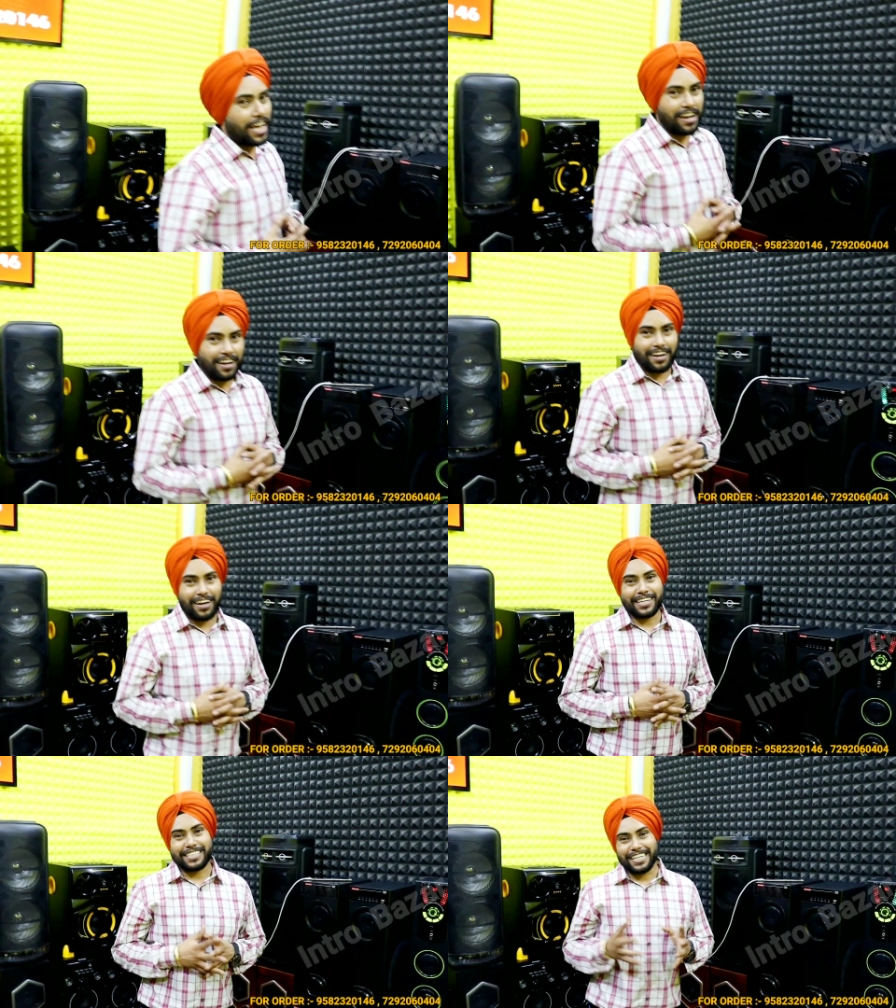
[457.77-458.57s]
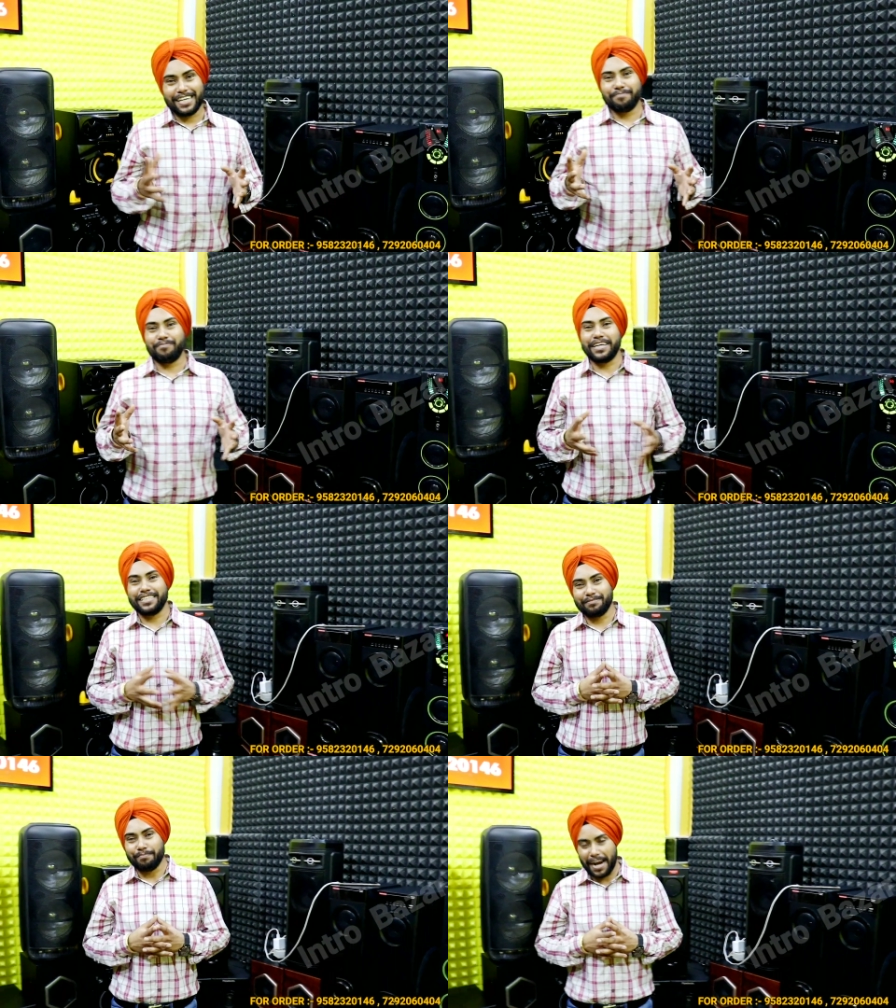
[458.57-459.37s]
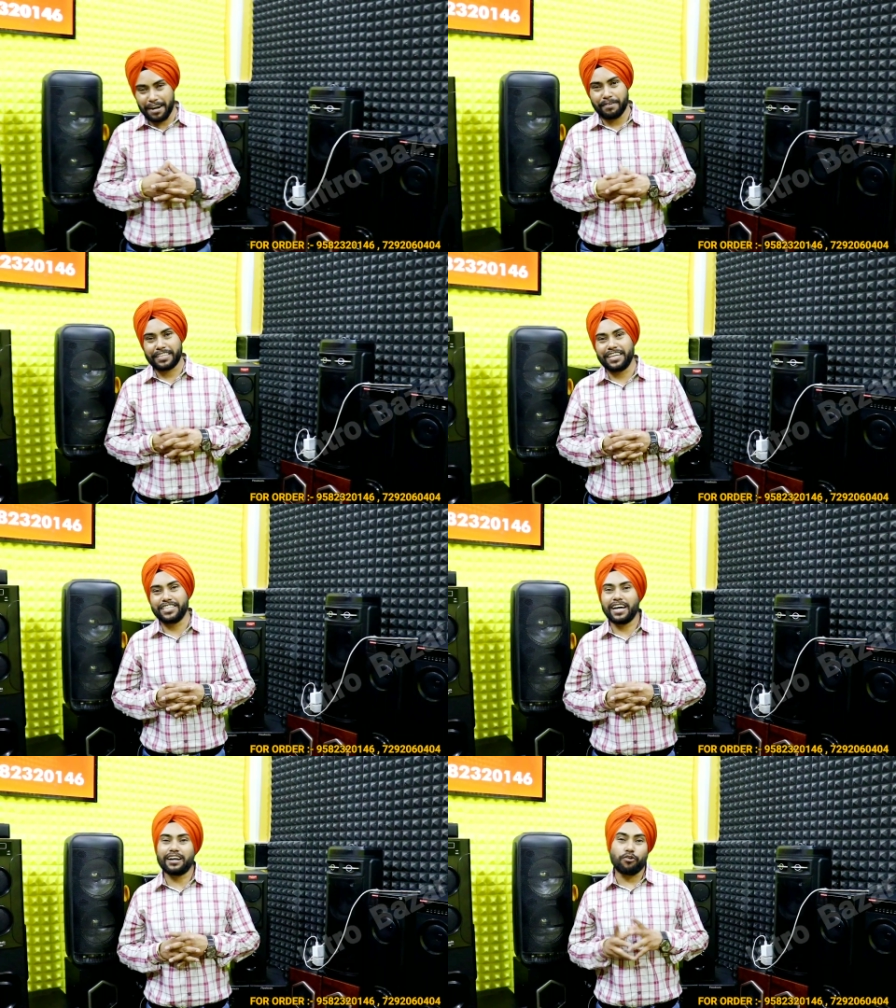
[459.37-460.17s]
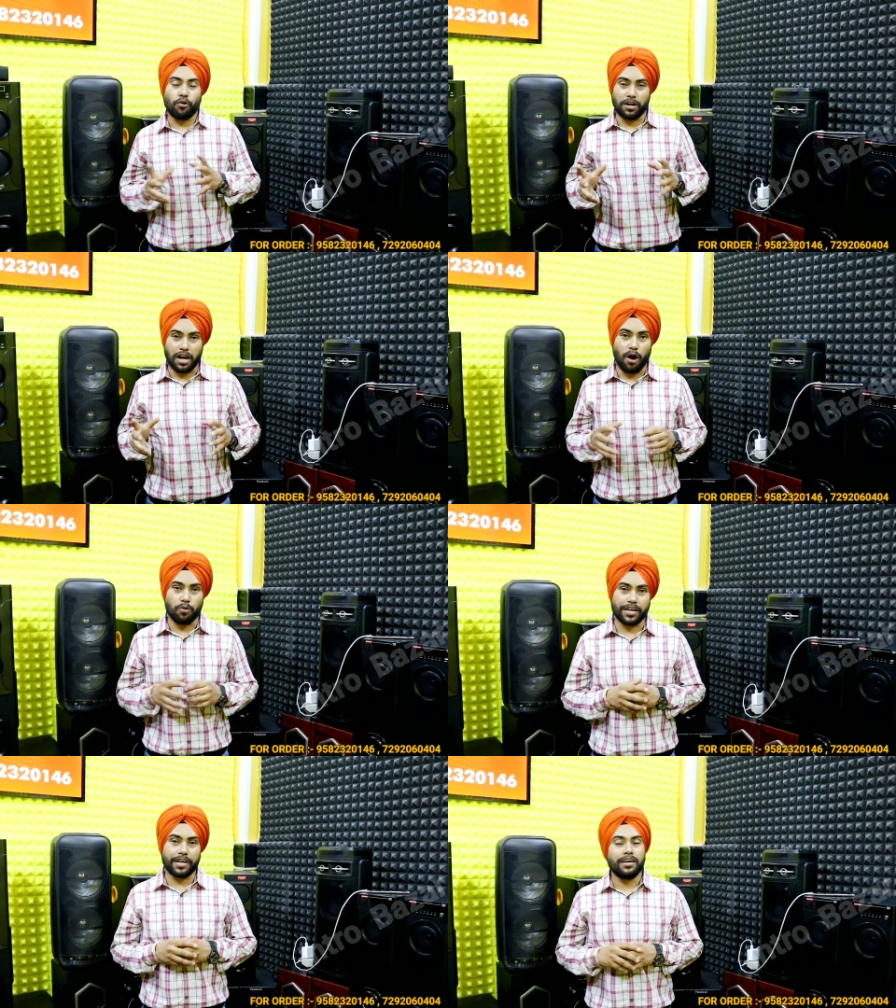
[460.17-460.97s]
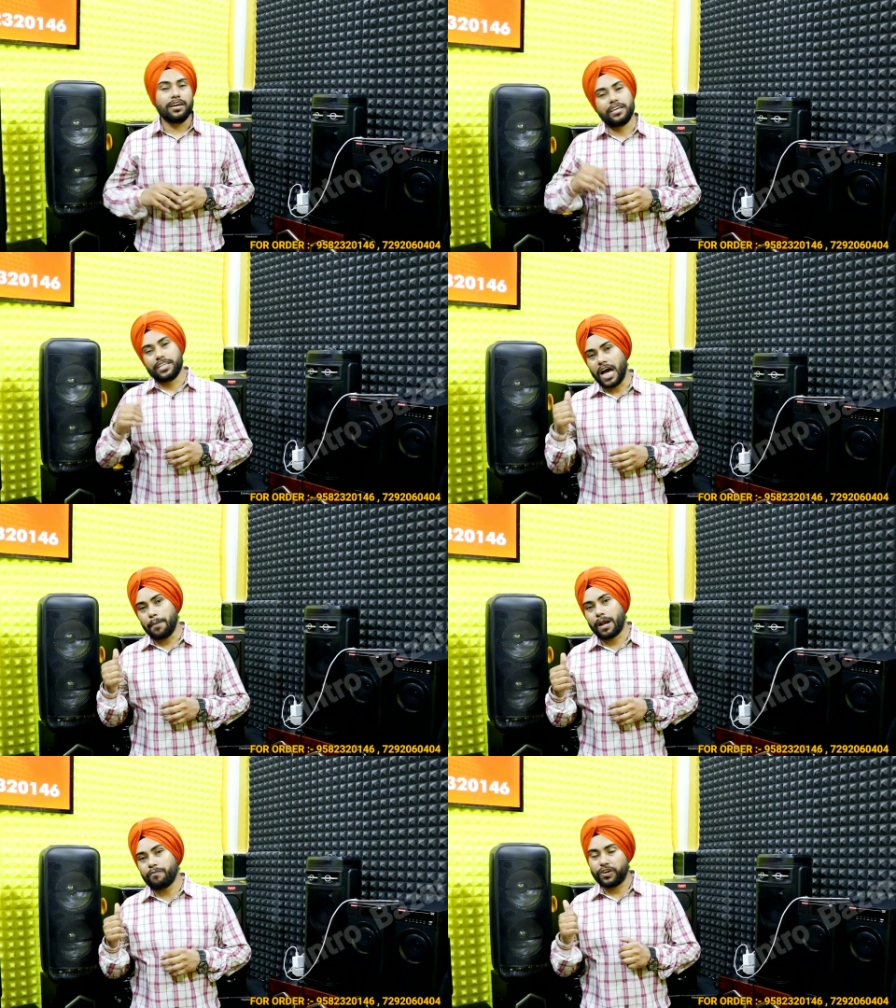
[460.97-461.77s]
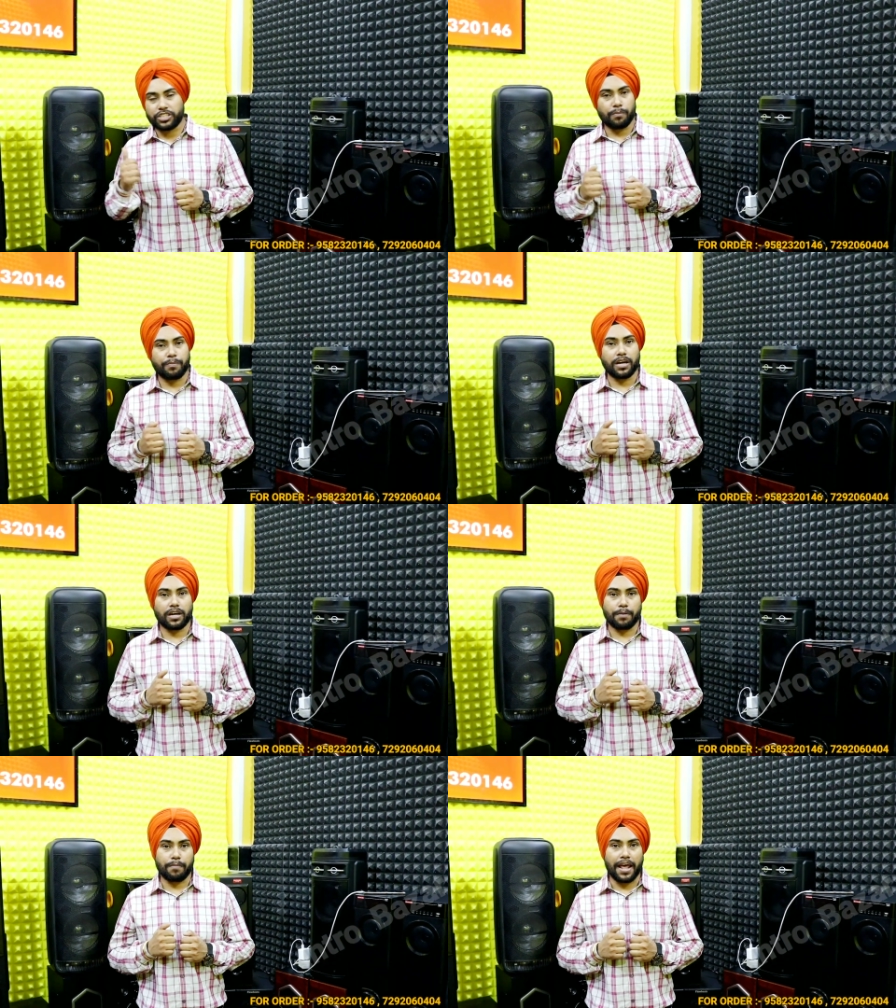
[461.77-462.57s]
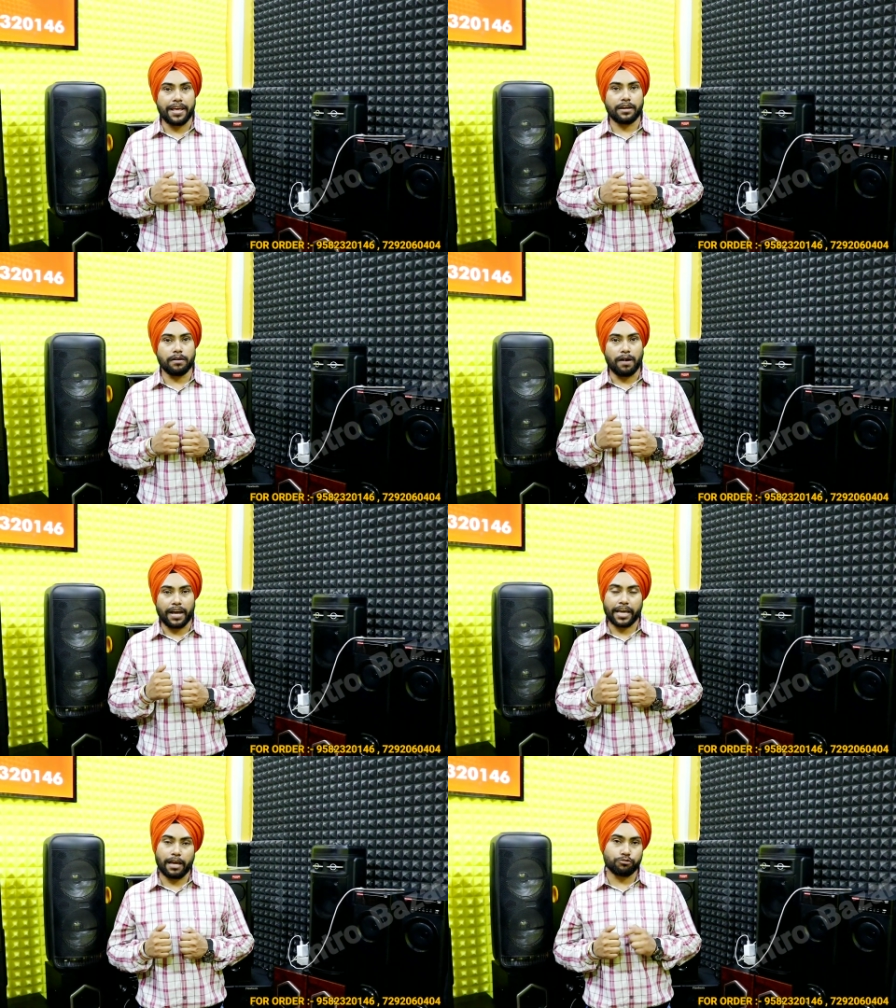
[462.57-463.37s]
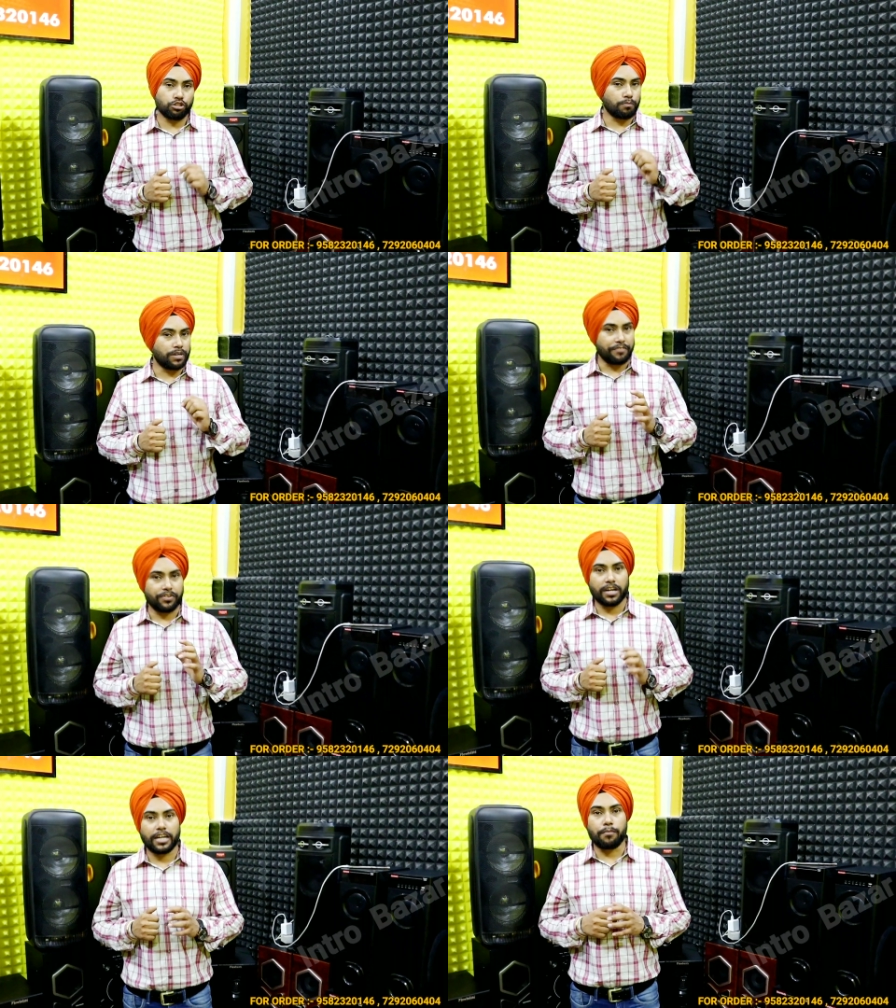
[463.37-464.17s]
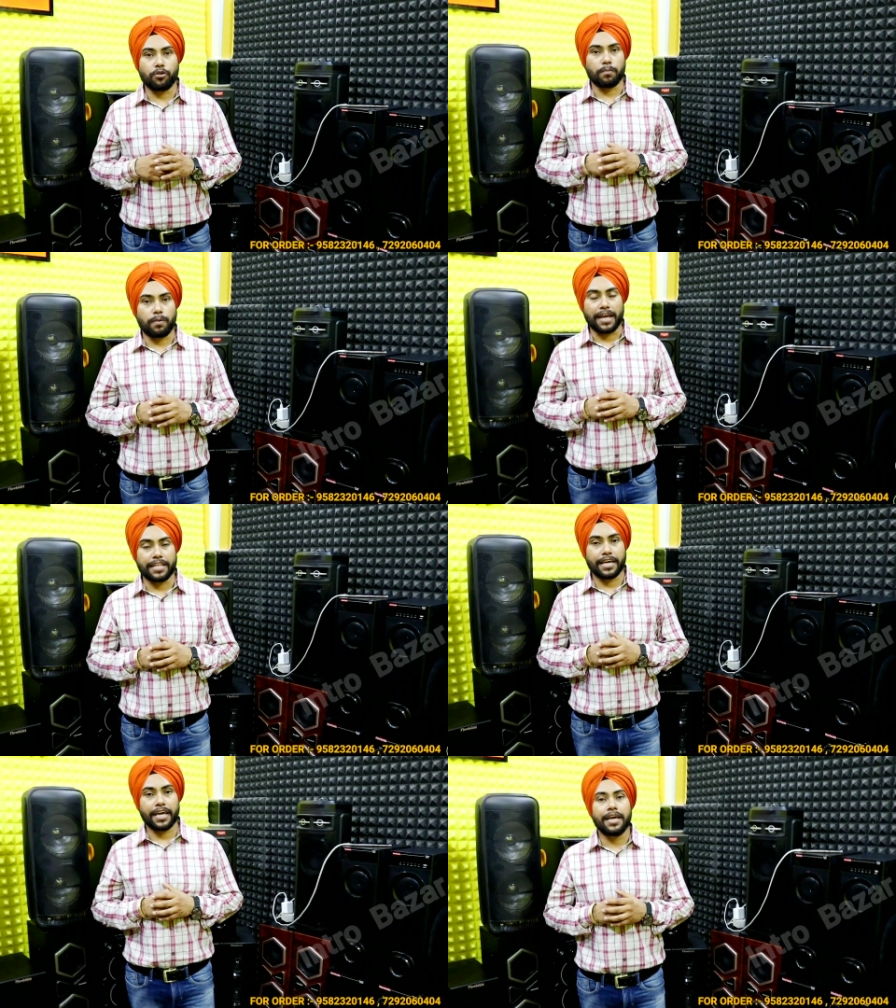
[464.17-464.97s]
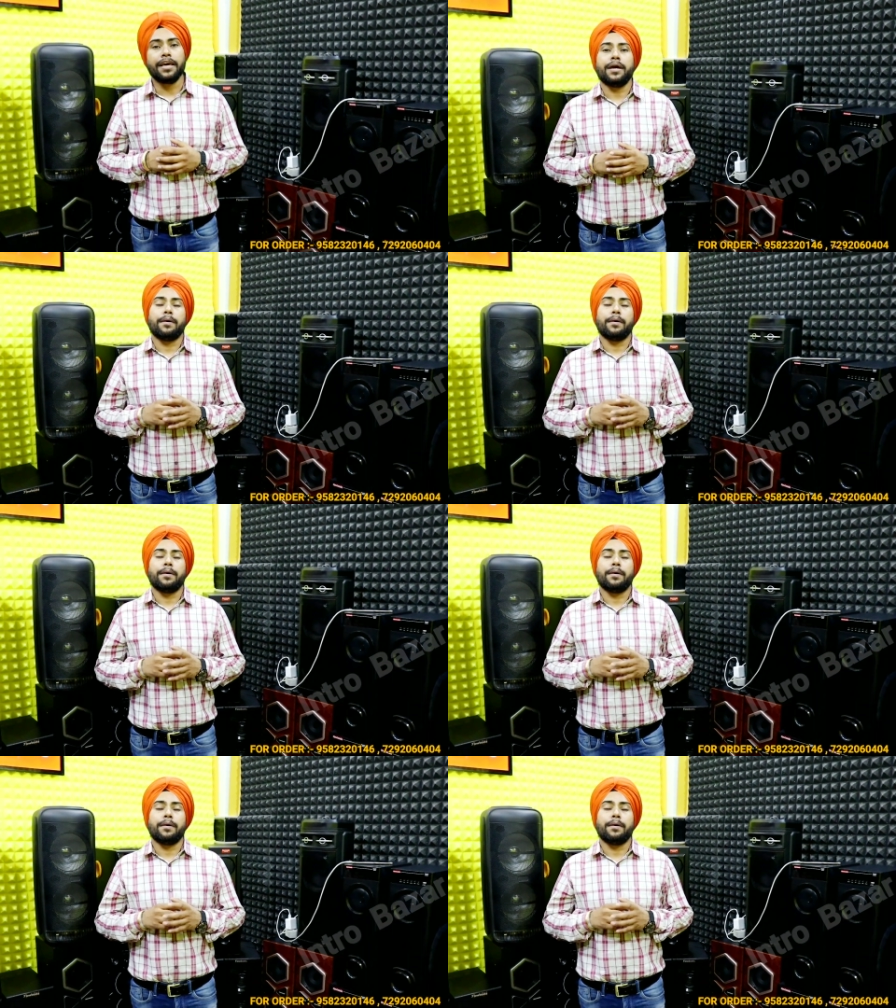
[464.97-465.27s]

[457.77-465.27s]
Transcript: है इसीलिए प्लीज माइंड मत कीजिए अगर कॉल ना उठे यहाँ पर आप व्हाट्सअप पे अगर रिप्लाई मांगेंगे हमसे तो हम डेफिनेटली आपको रिप्लाई देंगे